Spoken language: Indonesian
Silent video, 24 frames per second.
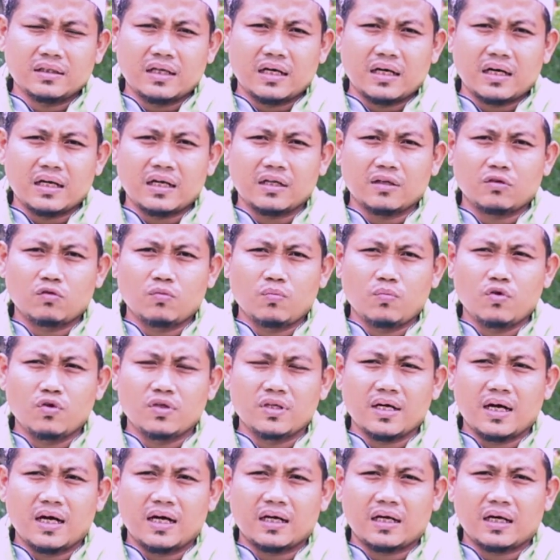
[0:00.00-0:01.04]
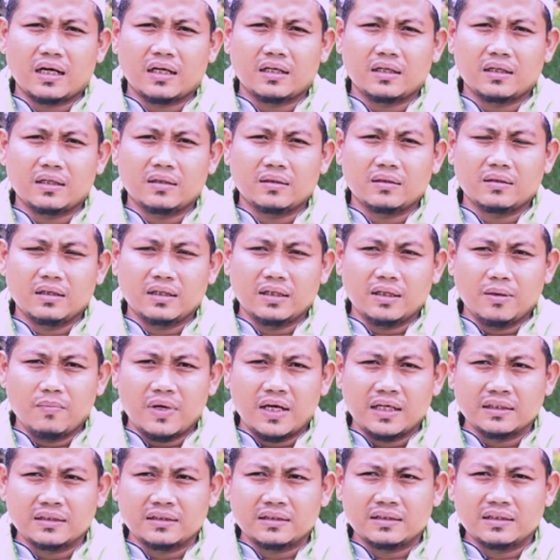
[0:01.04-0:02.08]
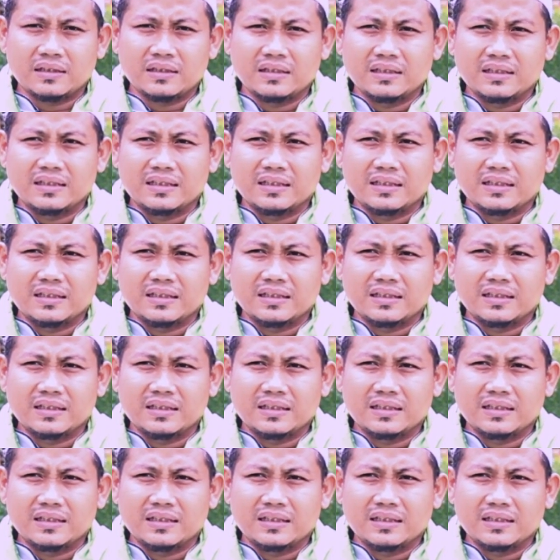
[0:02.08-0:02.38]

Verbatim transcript: karena tubuhnya akan lemas